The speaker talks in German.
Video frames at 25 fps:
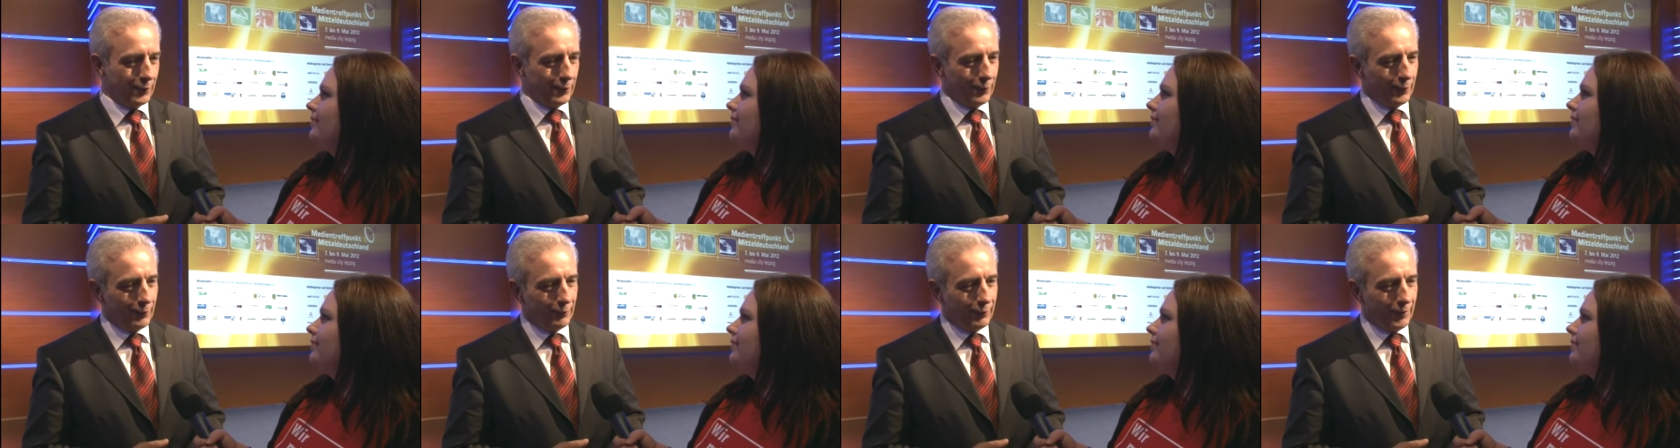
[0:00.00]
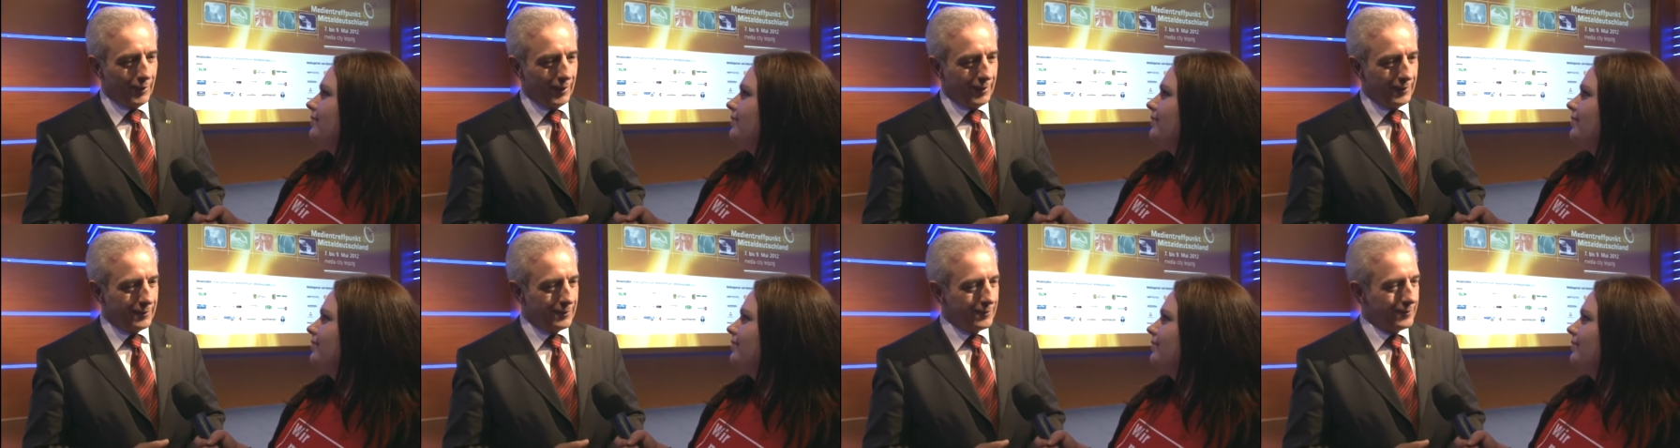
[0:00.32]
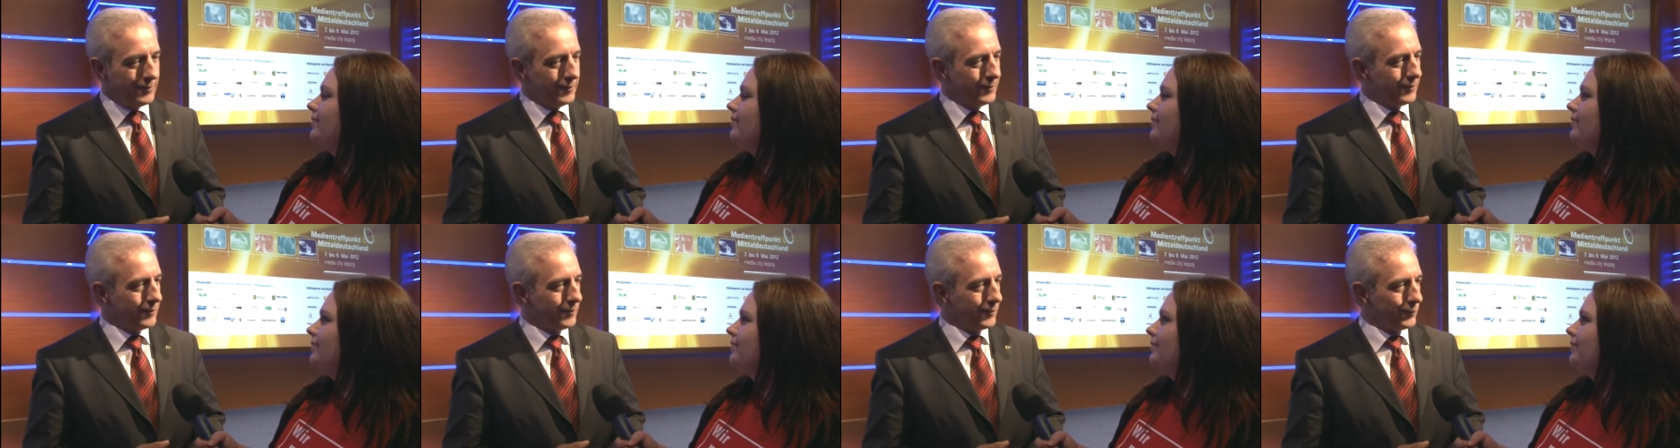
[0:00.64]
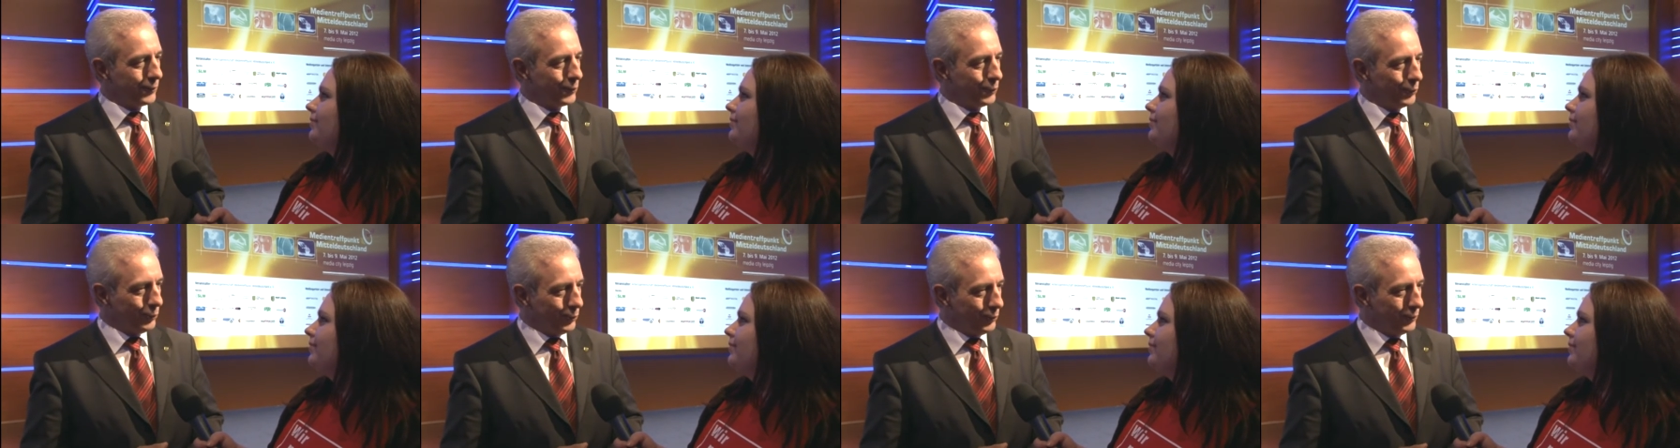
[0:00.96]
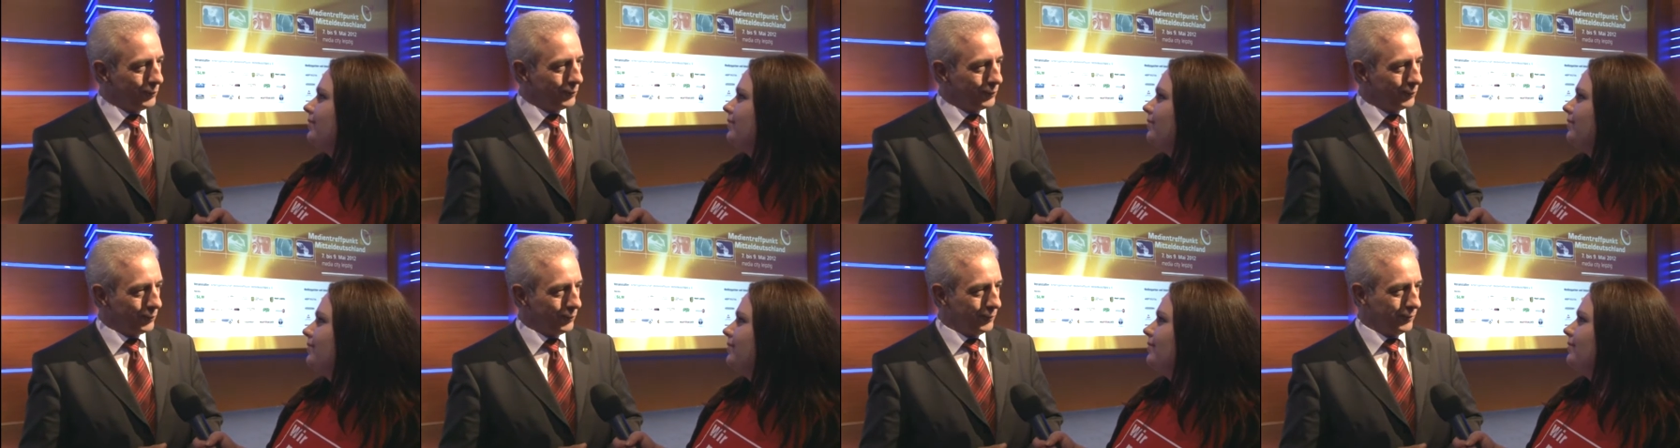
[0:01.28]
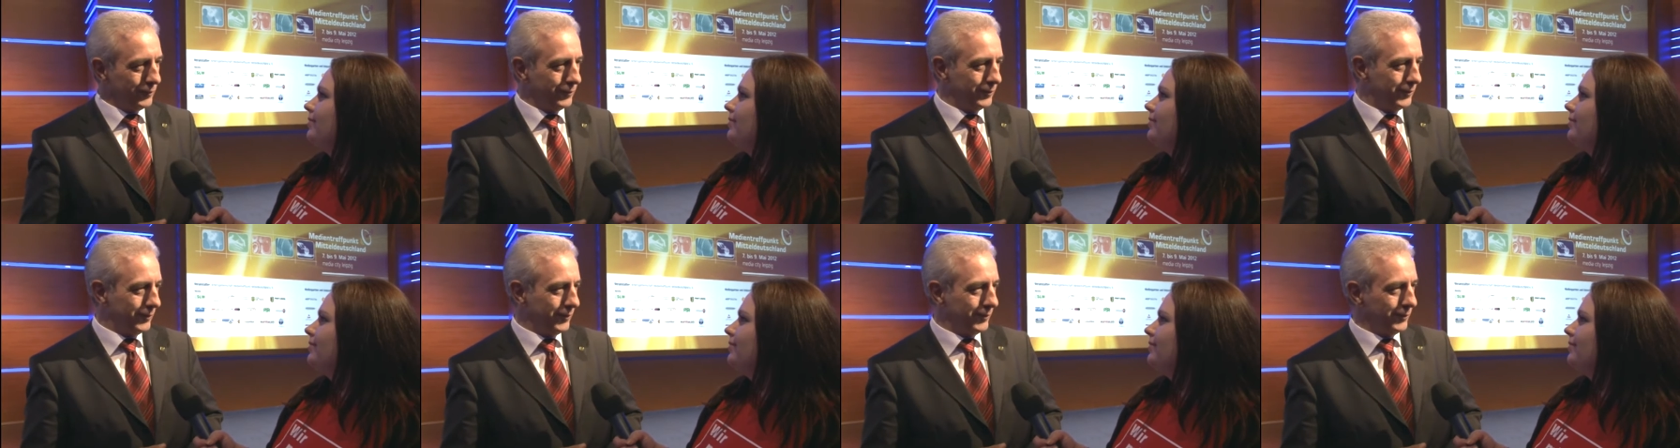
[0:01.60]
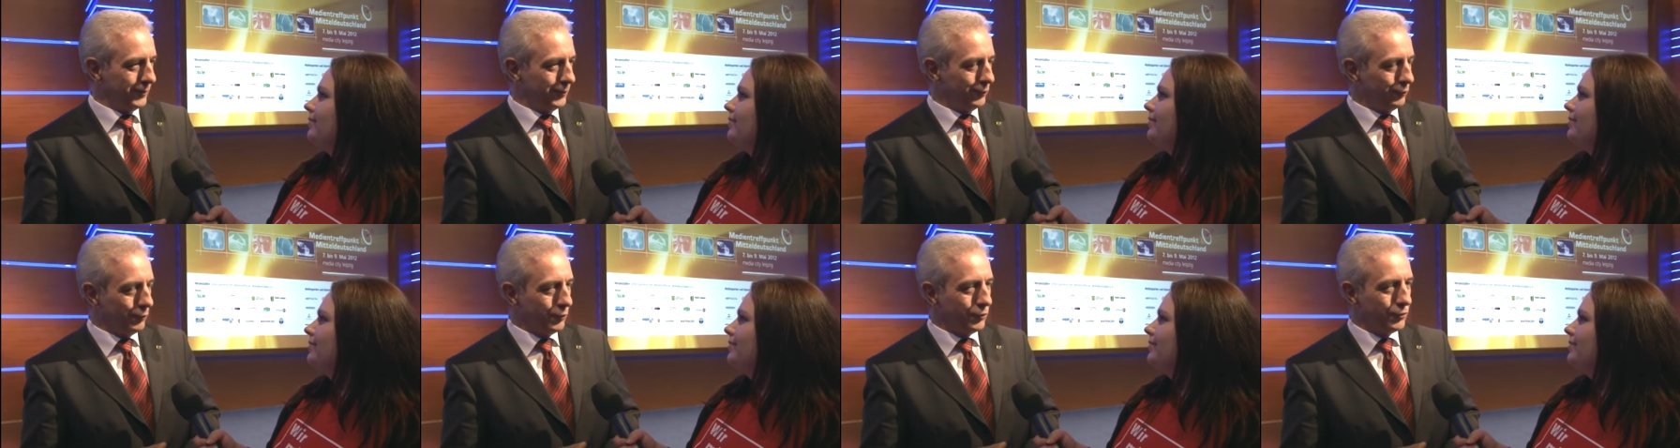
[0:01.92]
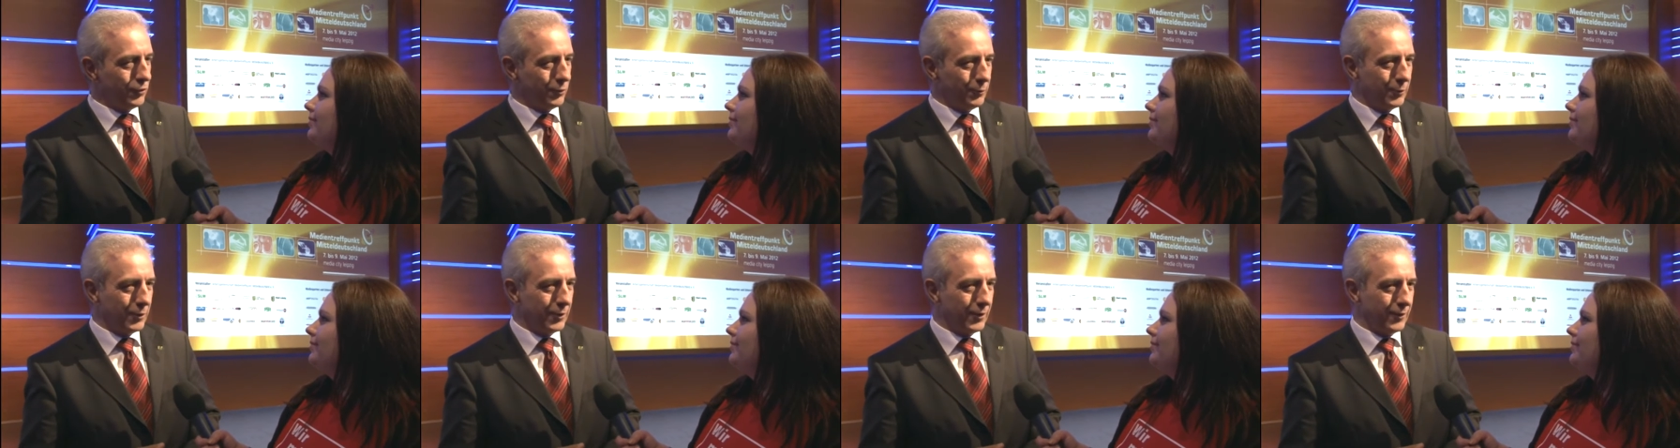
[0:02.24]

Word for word: oder vorhanden sind, ist gut. Und äh, ich wünsche mir,